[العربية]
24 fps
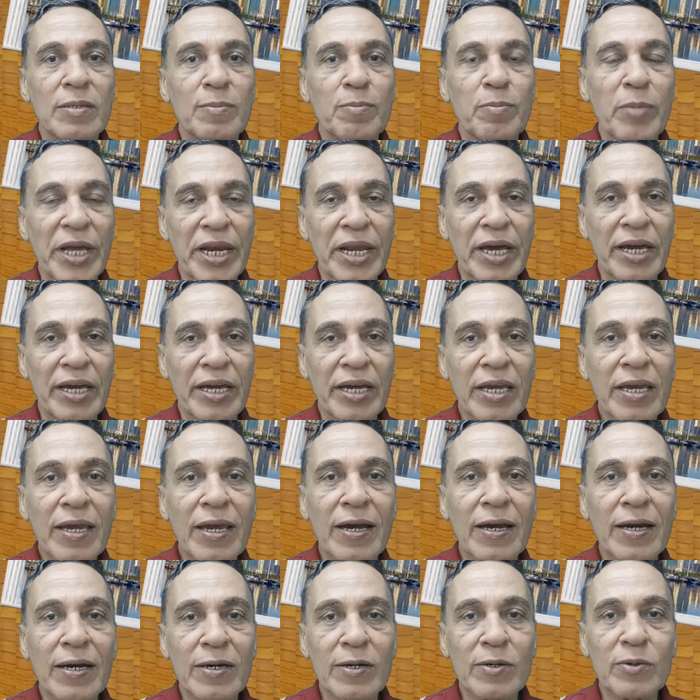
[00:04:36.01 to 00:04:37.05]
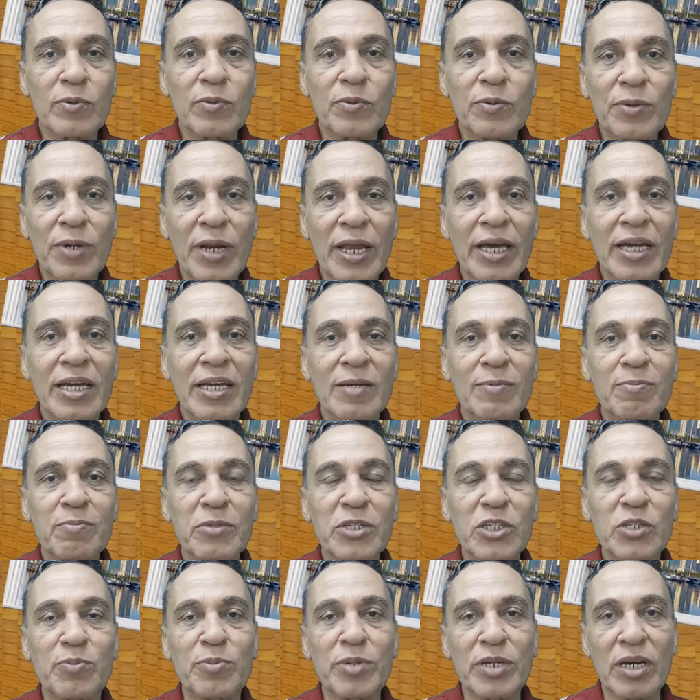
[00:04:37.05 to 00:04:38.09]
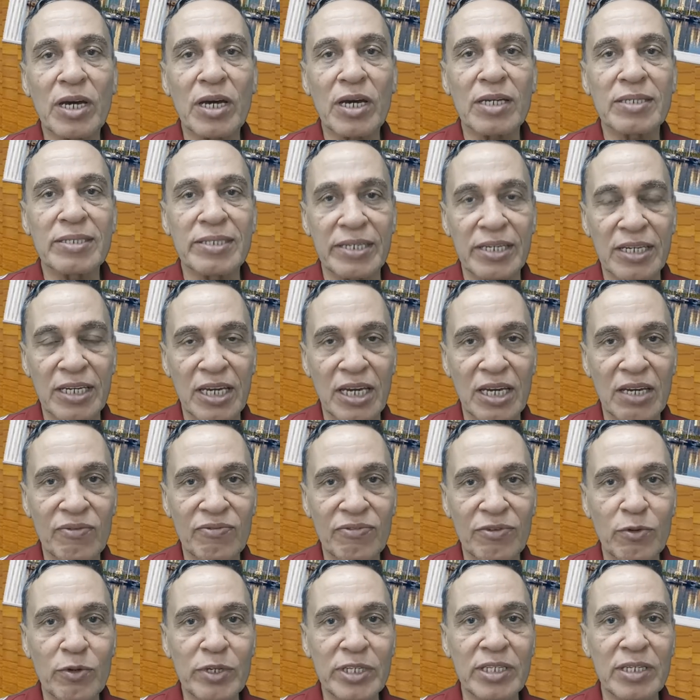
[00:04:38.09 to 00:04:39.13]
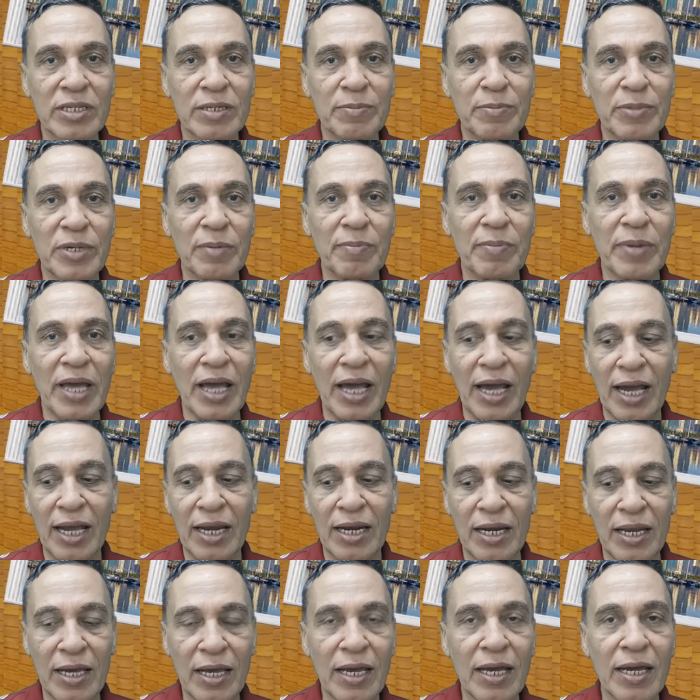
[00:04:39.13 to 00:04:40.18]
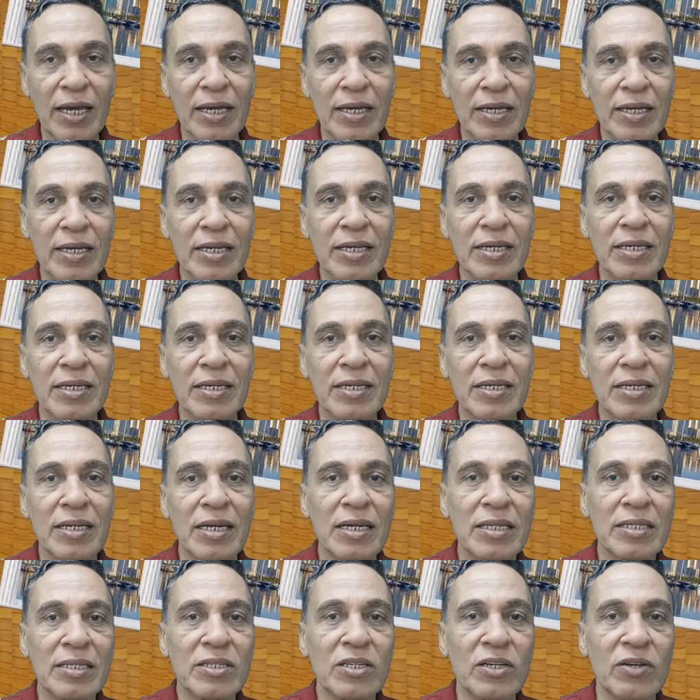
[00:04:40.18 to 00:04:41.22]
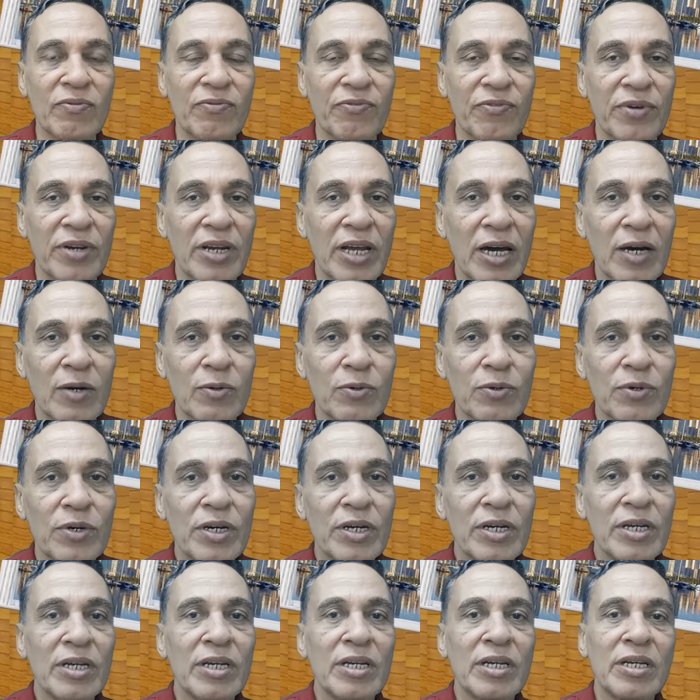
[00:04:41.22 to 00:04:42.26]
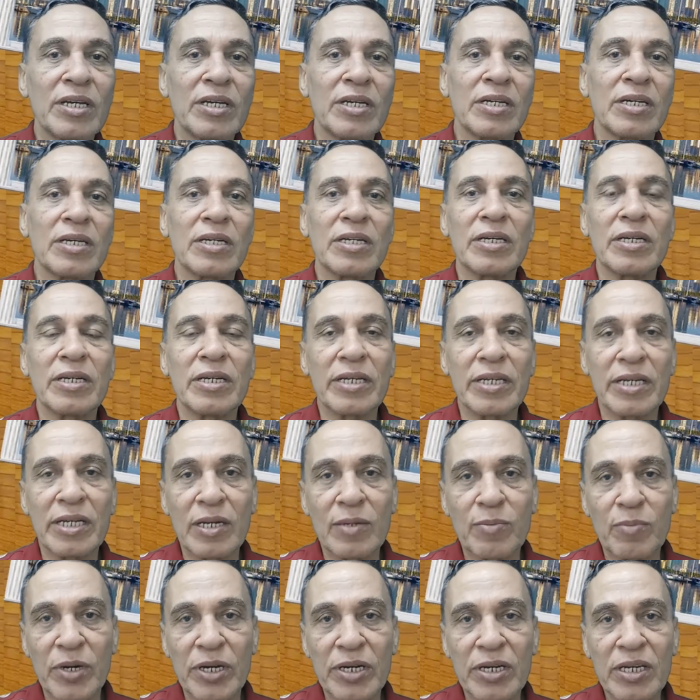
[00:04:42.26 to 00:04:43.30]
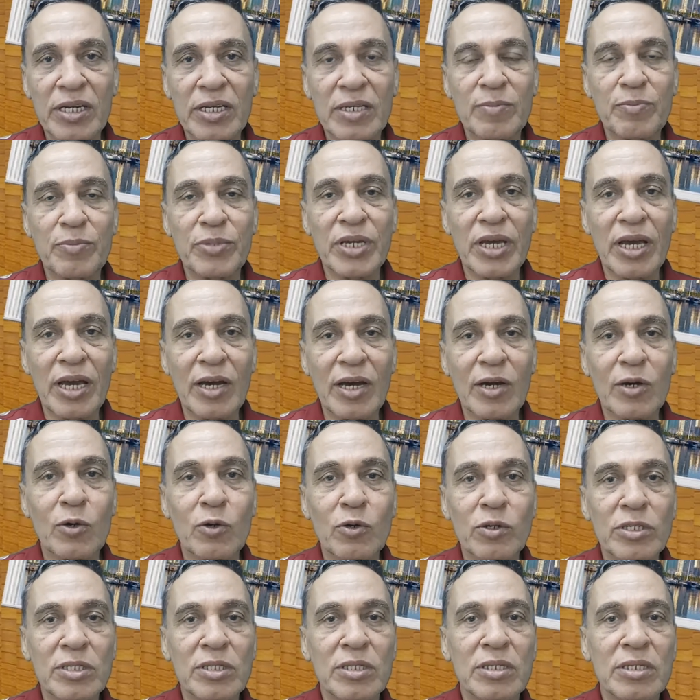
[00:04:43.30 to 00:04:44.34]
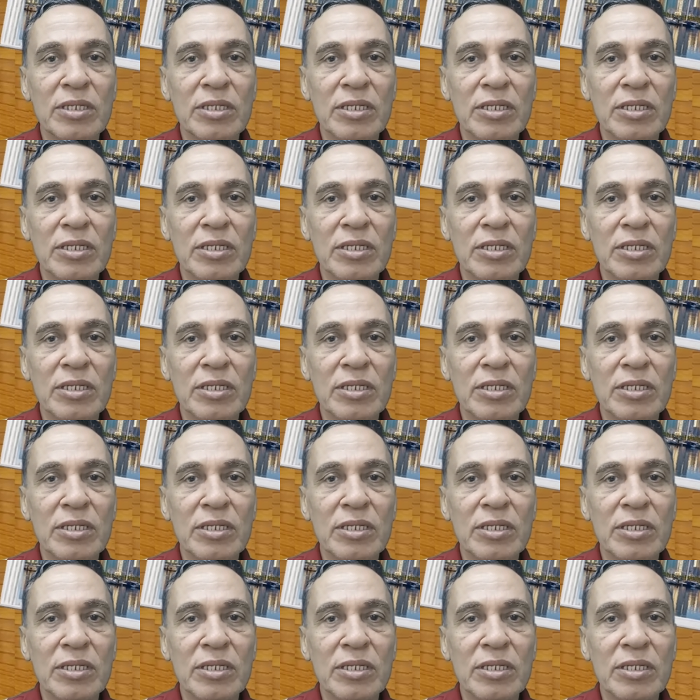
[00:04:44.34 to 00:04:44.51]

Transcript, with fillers: مناعية لكن مش بقدر كافي ودي بيبقى حلها ان الطفل او آه، المريض بياخد